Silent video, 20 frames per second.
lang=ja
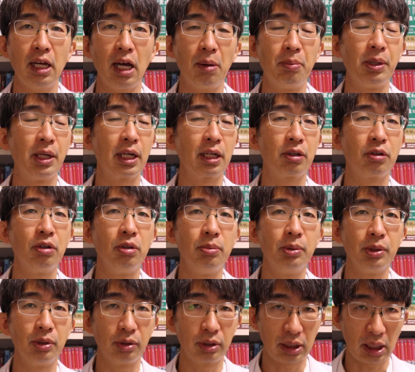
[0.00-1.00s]
脂っこい
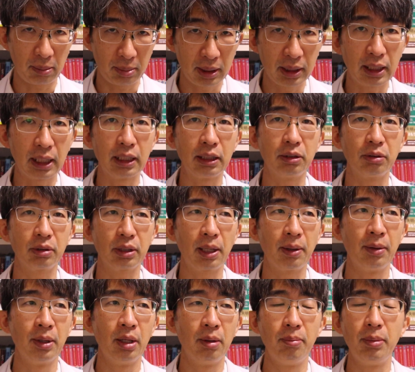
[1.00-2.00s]
ものを食べないと
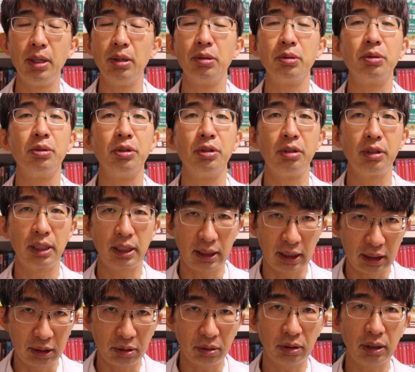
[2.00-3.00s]
か、目をこすら
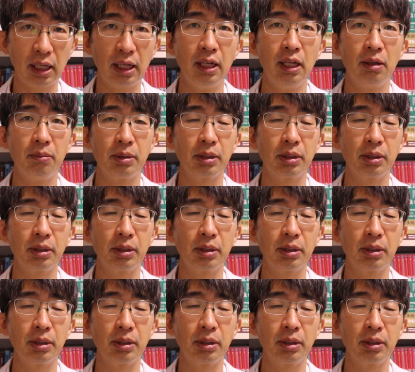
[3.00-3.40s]
ないとか、